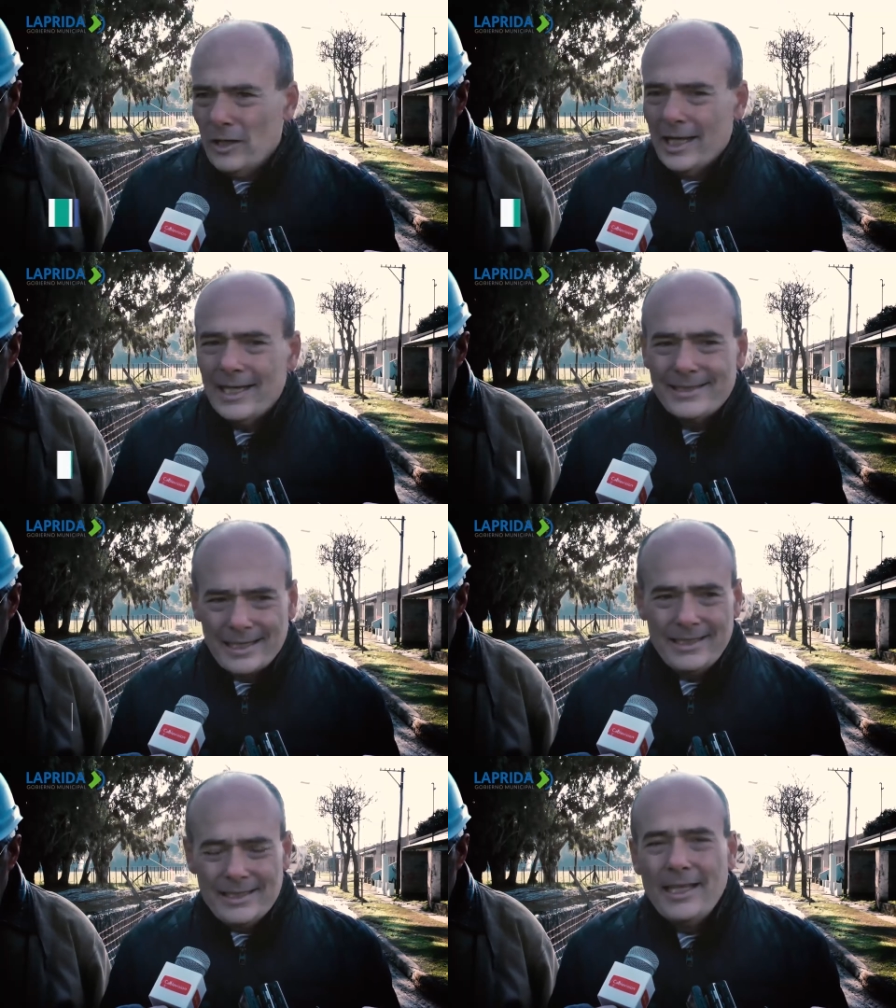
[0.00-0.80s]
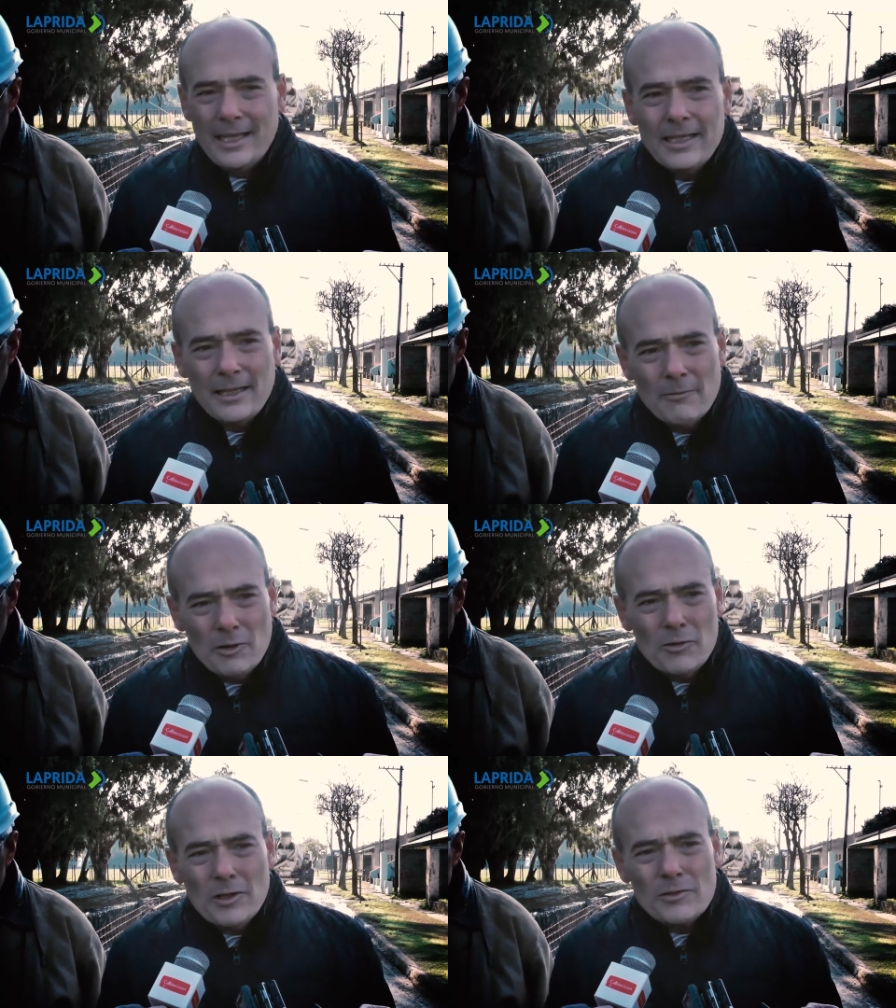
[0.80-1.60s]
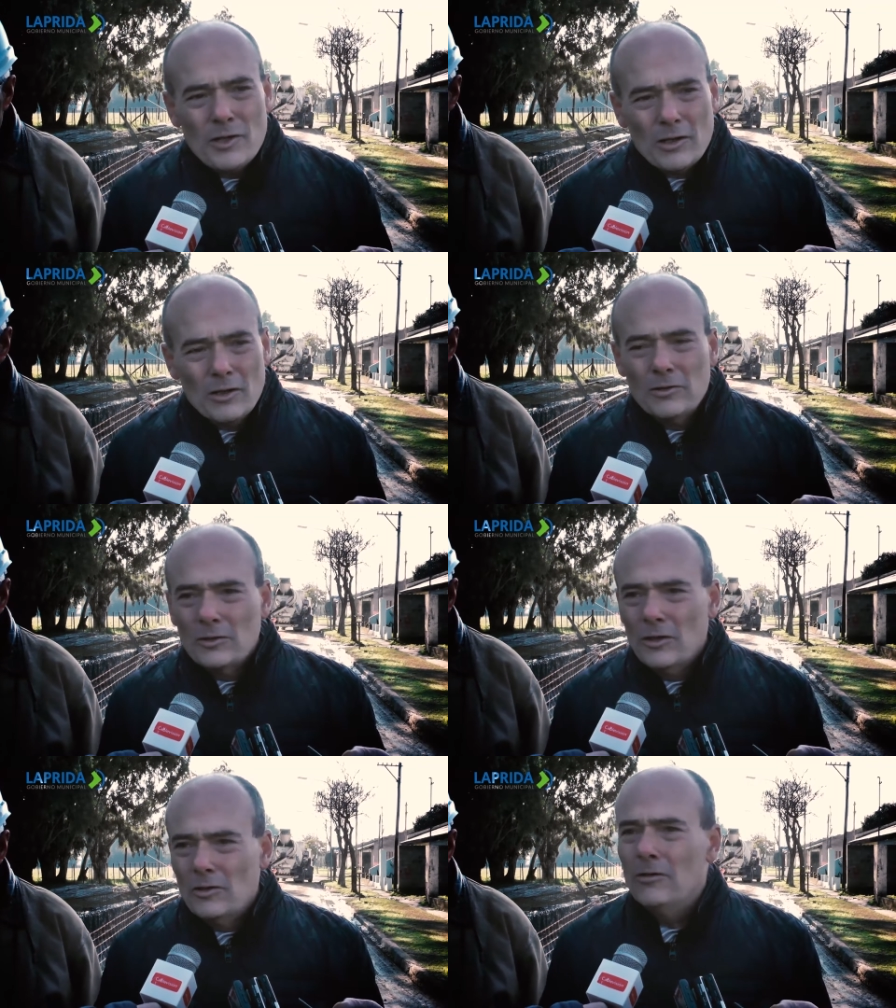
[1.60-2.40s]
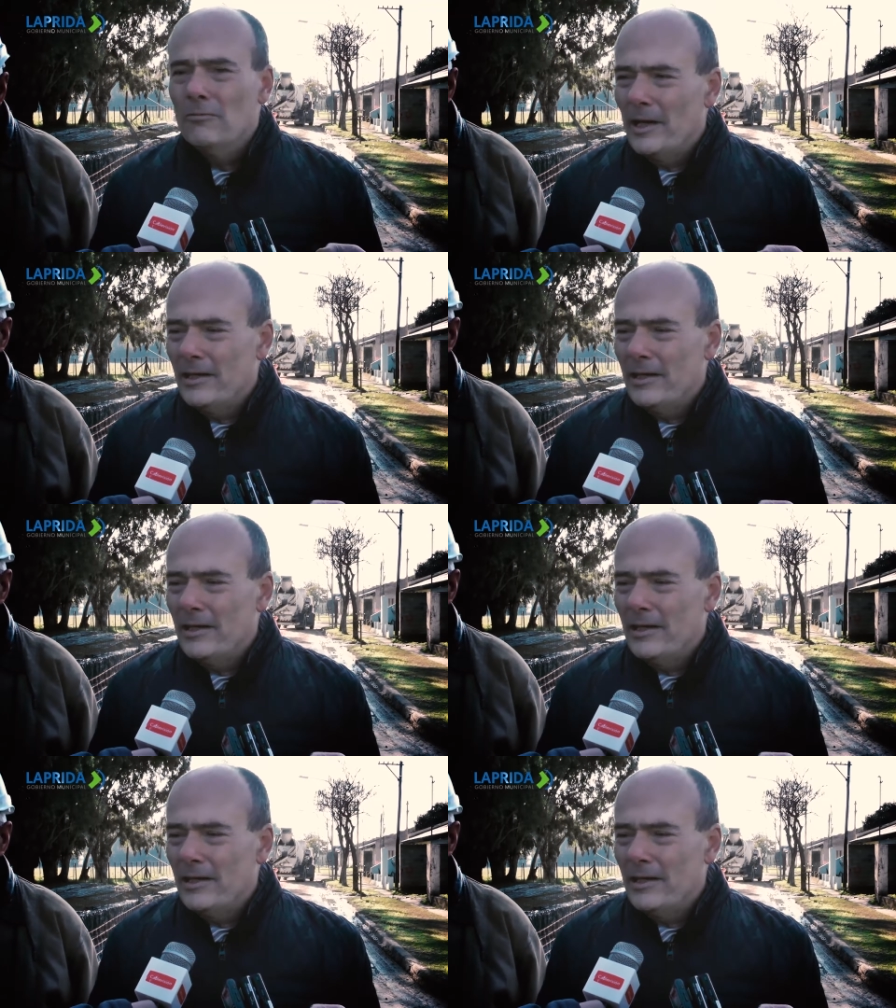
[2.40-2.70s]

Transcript: la certeza de que estamos en una ciudad con